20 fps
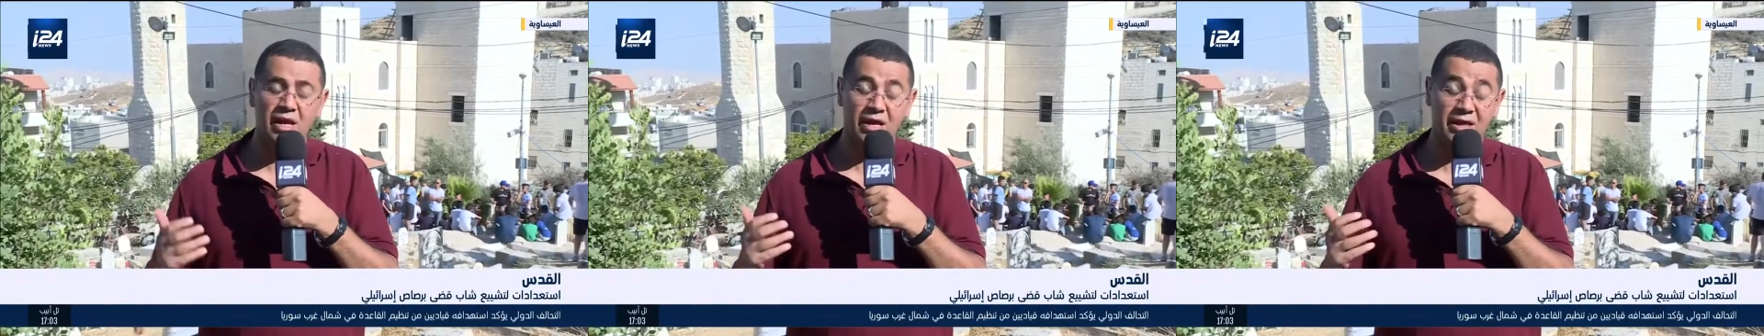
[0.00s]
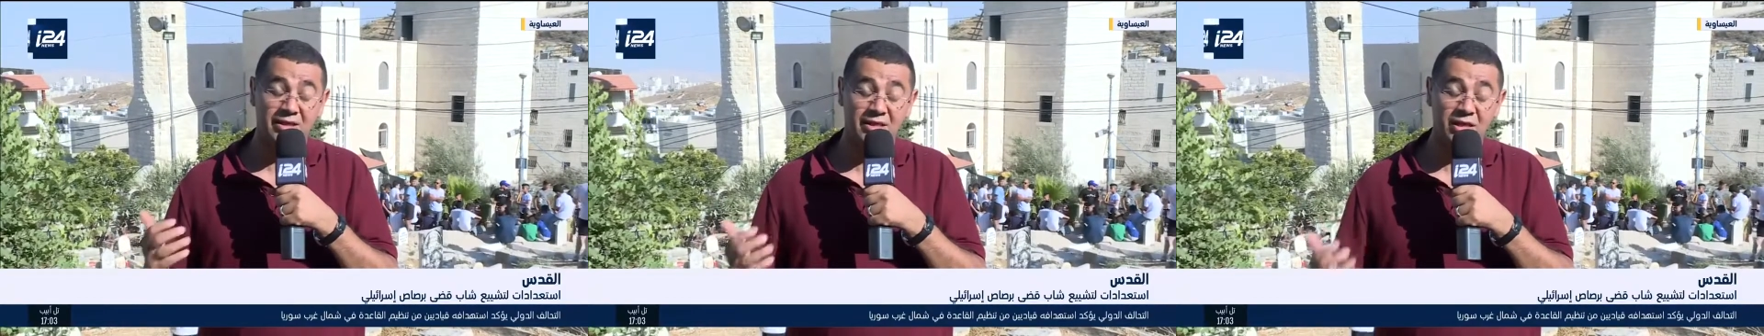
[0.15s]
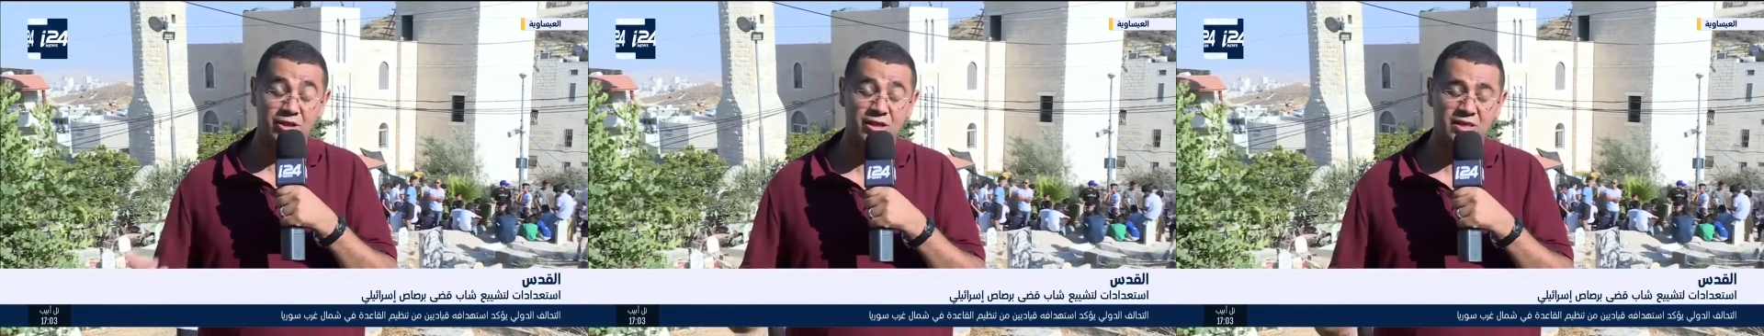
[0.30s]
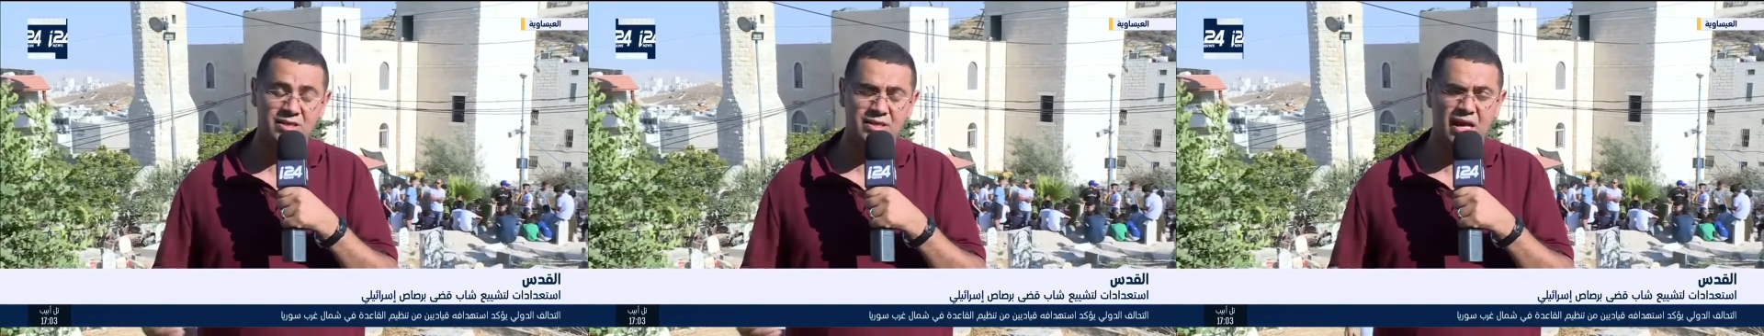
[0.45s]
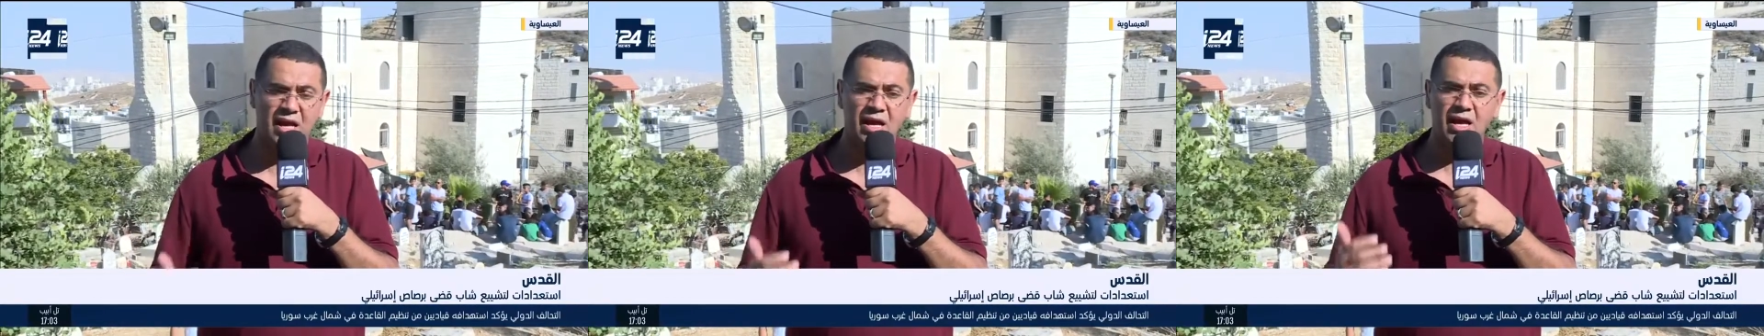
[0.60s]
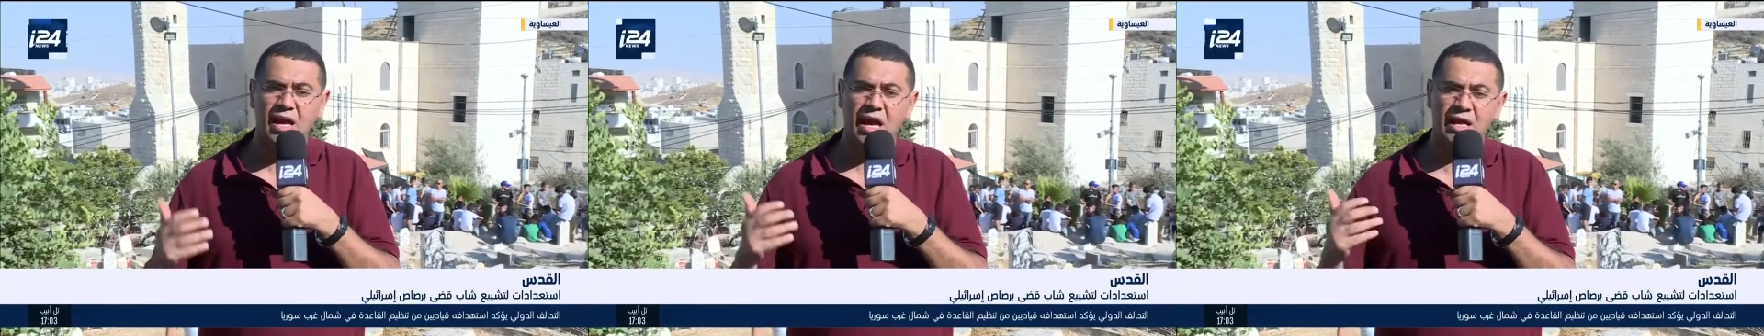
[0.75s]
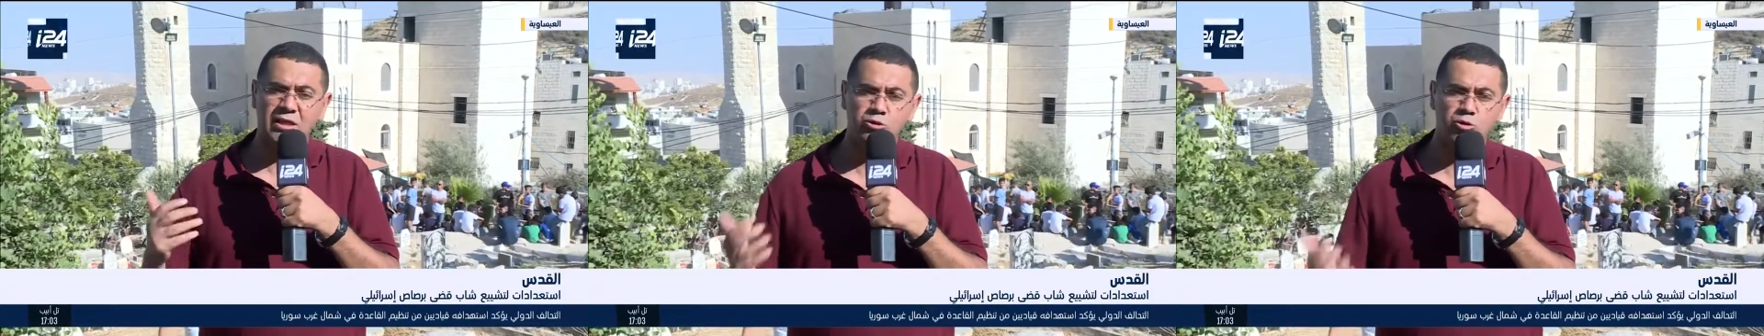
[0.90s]
احتجز
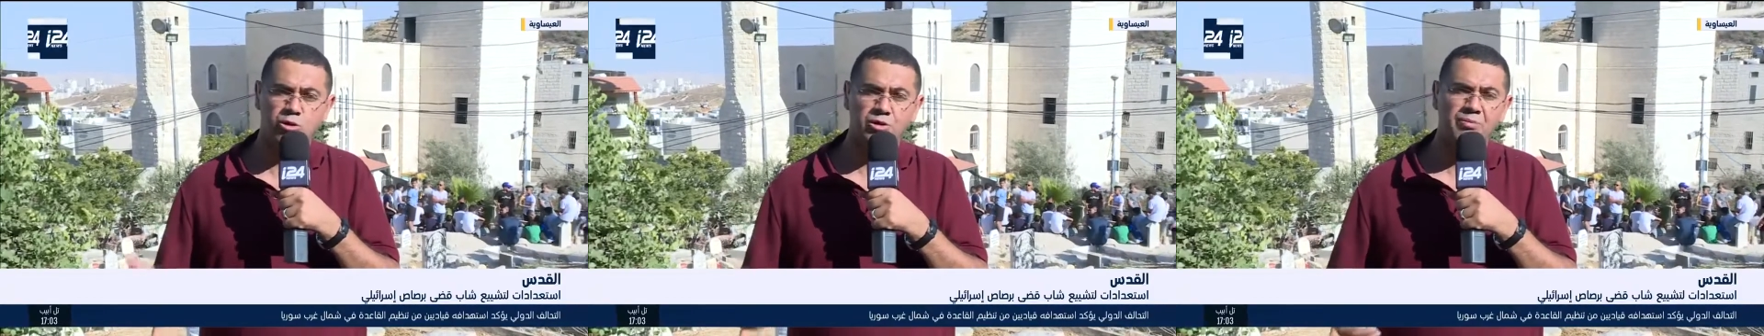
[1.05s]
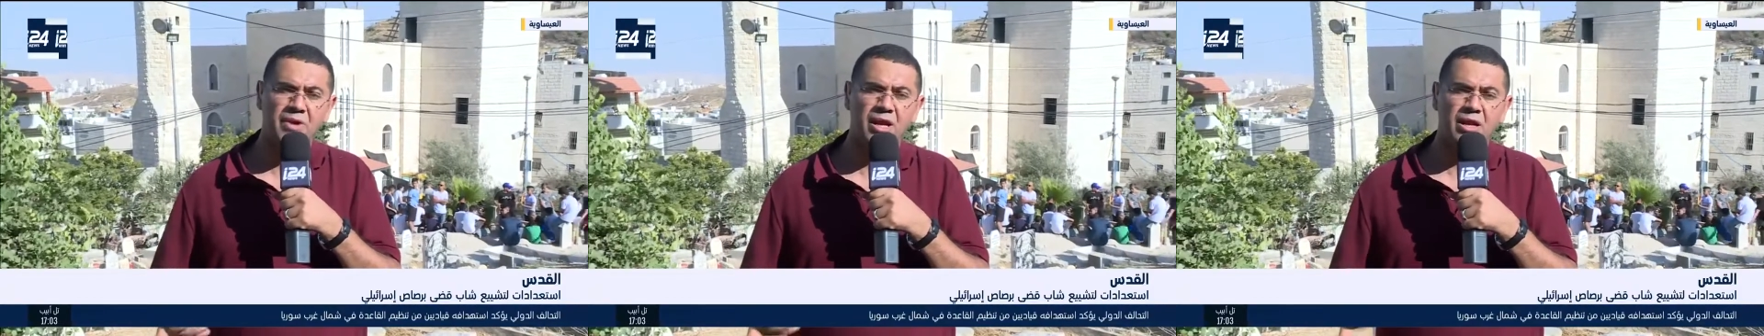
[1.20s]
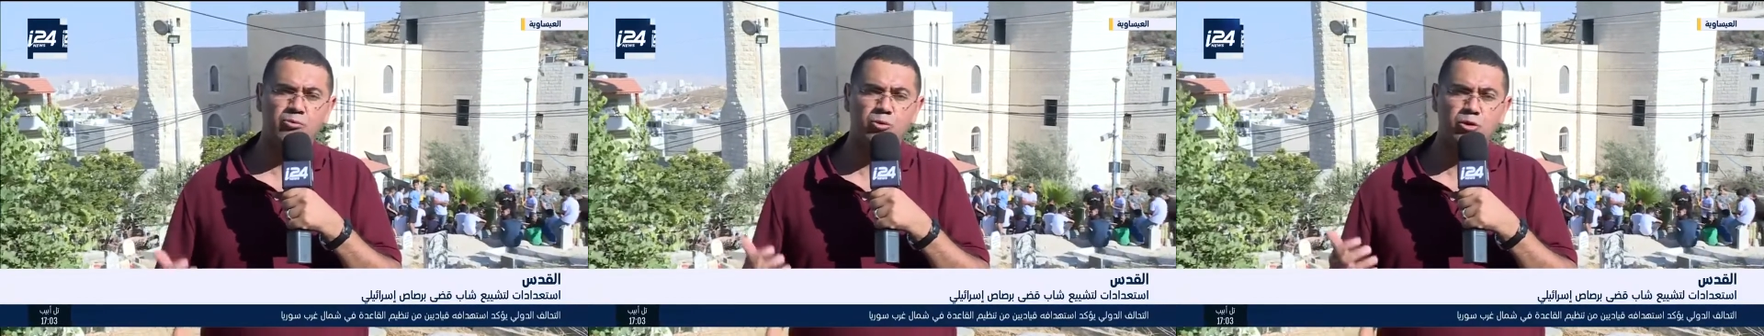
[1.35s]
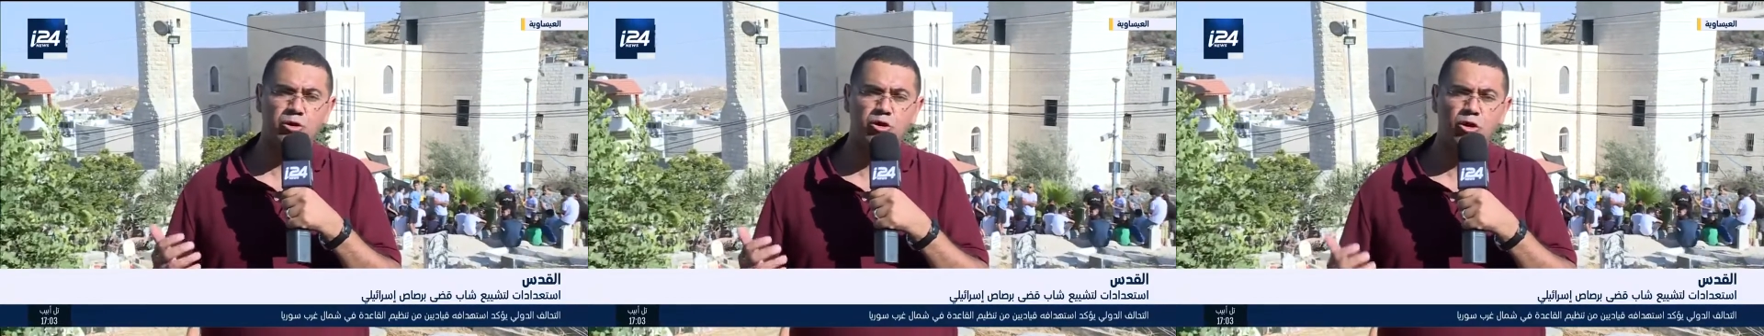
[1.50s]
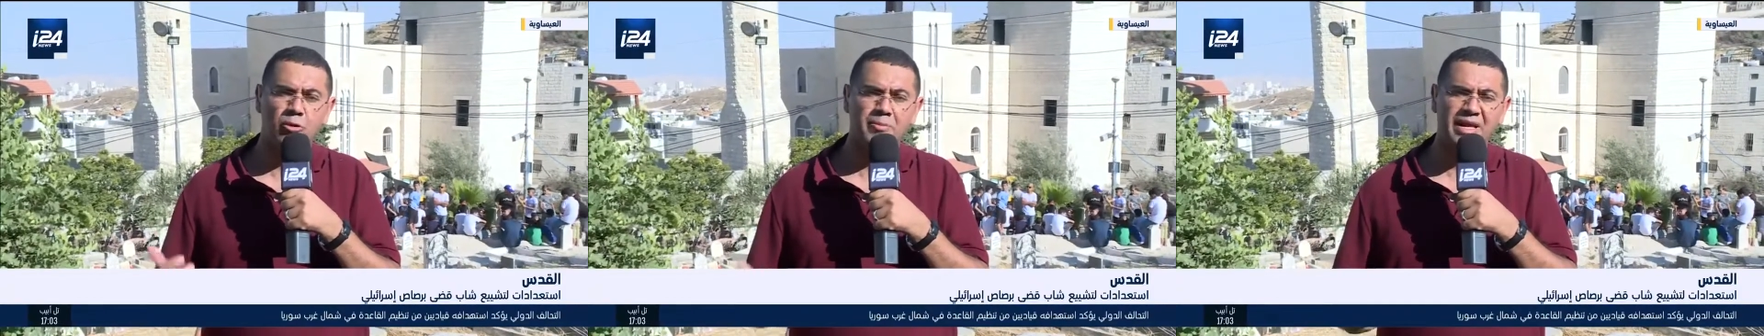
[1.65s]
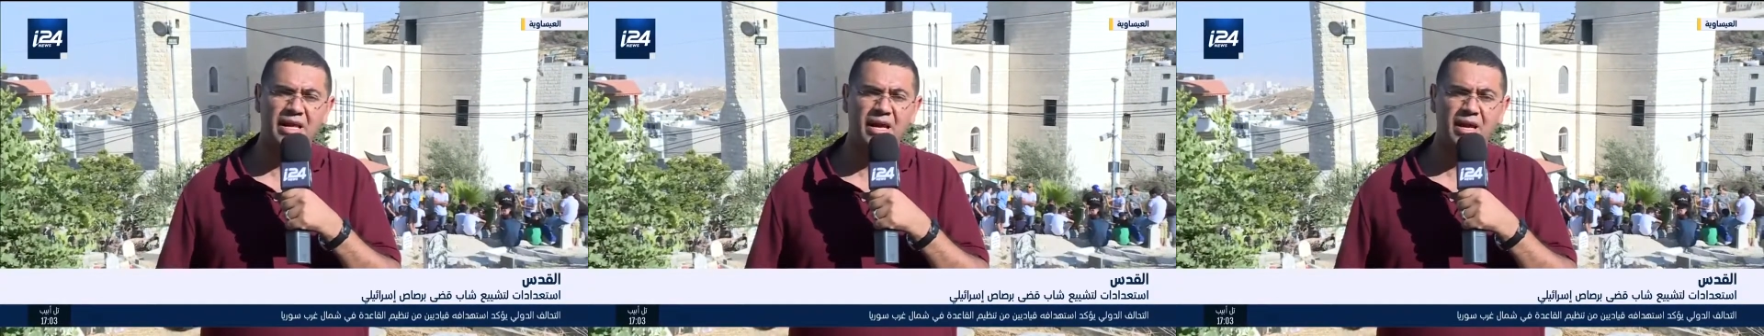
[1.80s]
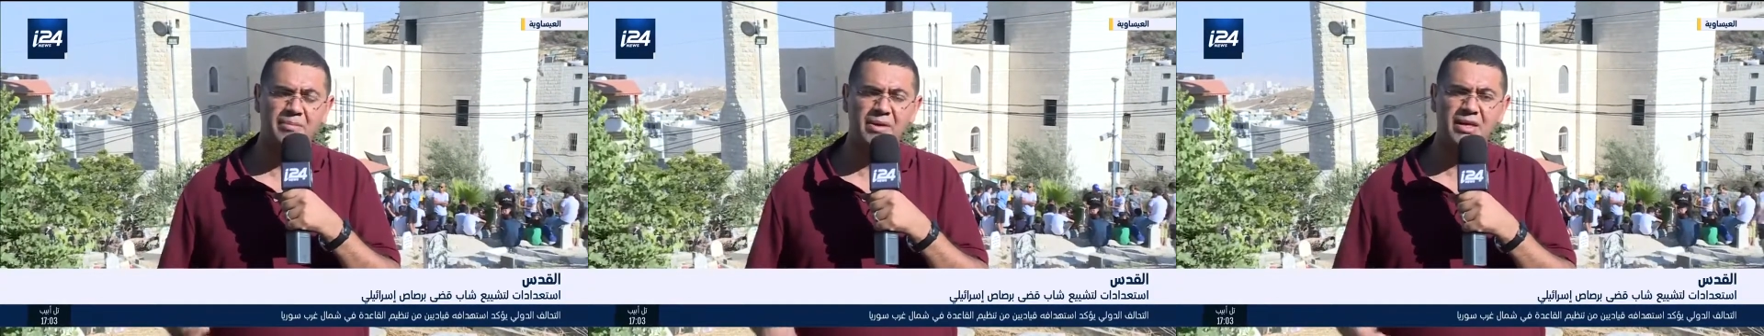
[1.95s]
الجثمان منذ يوم
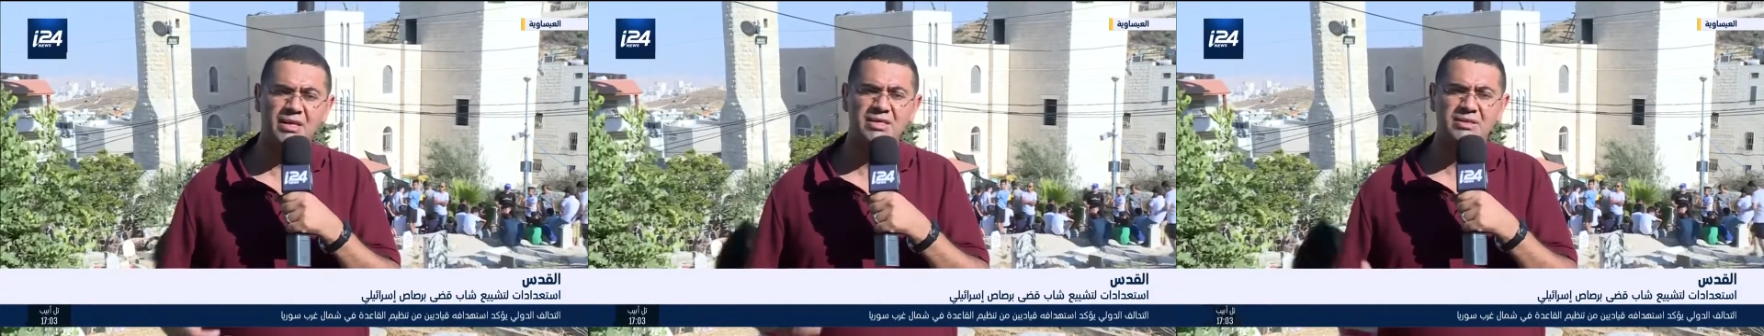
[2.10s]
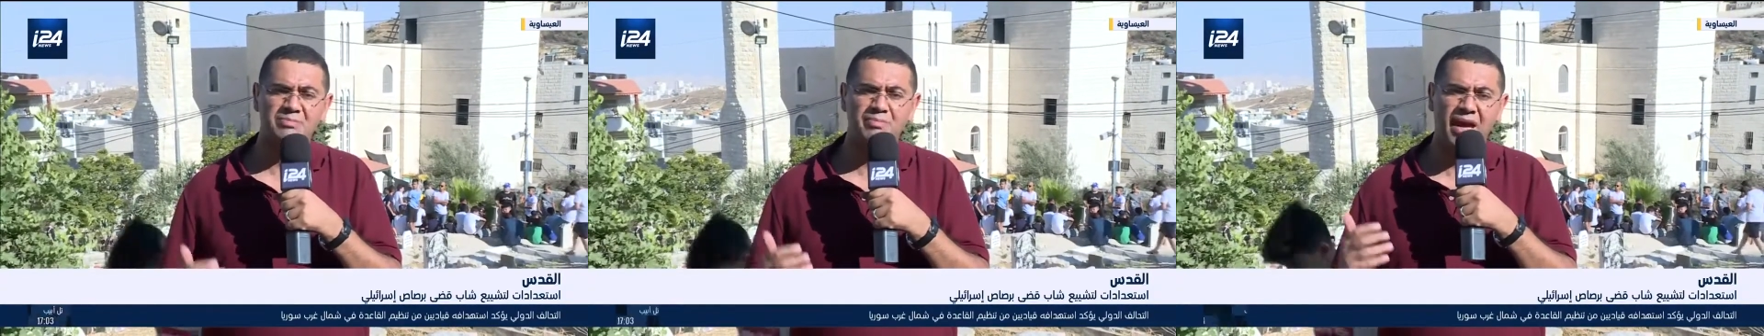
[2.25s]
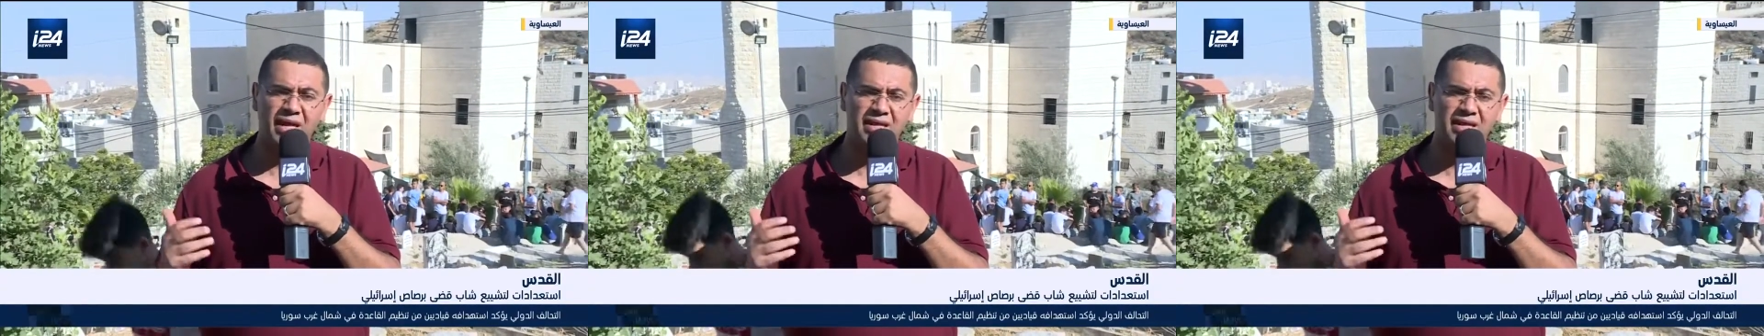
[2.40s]
الخميس